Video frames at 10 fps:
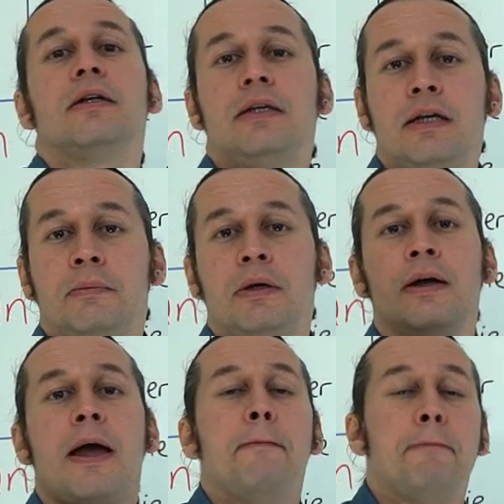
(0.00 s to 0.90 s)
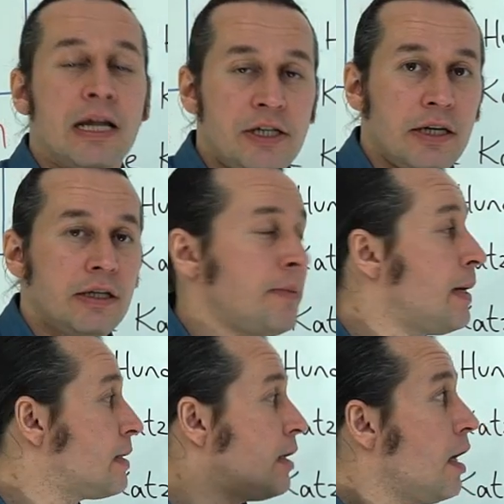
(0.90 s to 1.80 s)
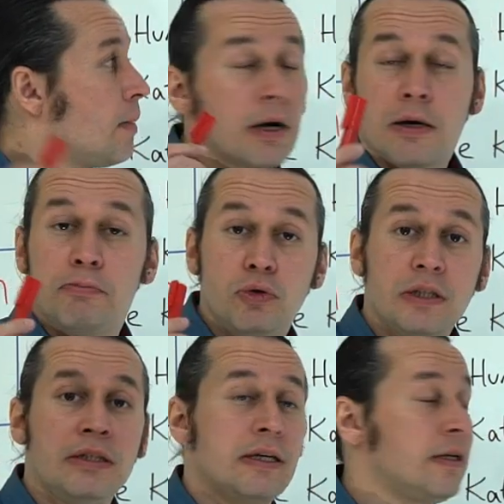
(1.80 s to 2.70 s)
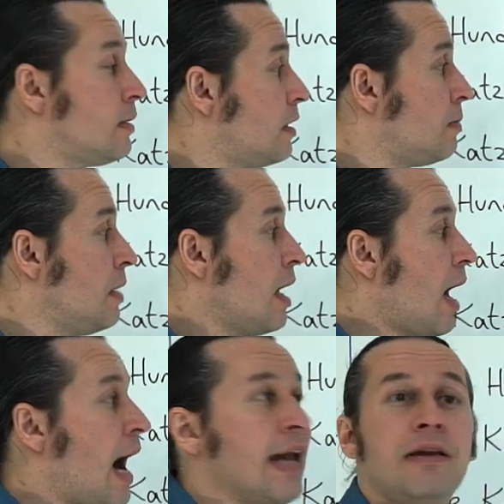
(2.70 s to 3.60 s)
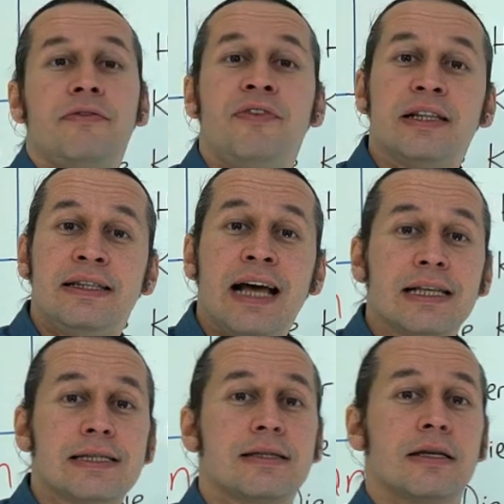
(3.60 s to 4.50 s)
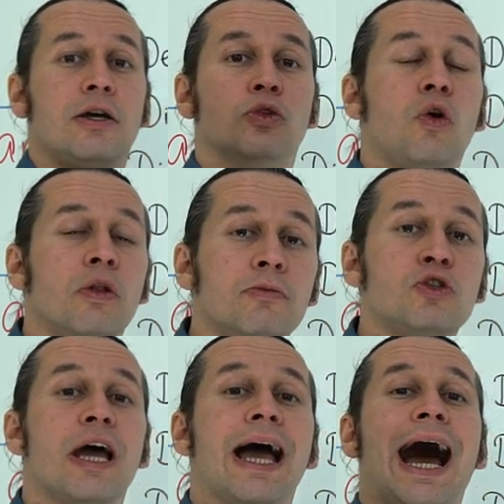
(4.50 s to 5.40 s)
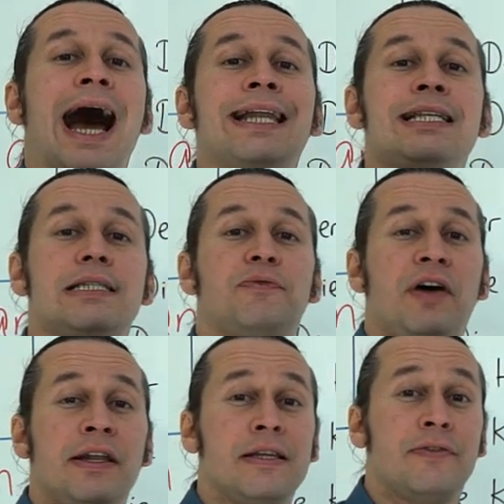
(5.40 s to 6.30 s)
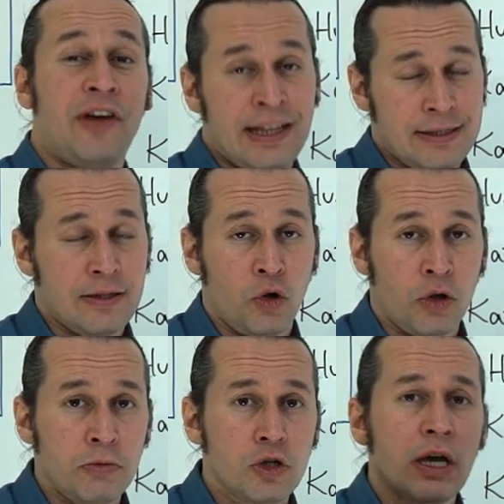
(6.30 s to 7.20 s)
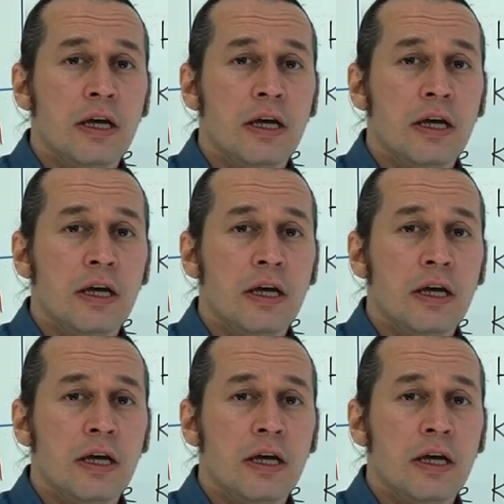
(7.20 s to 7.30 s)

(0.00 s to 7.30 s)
Değil mi? Pencere demekti. Bakın burada dikkat edelim. An ve das ne olmuş? Ans fenste olmuş.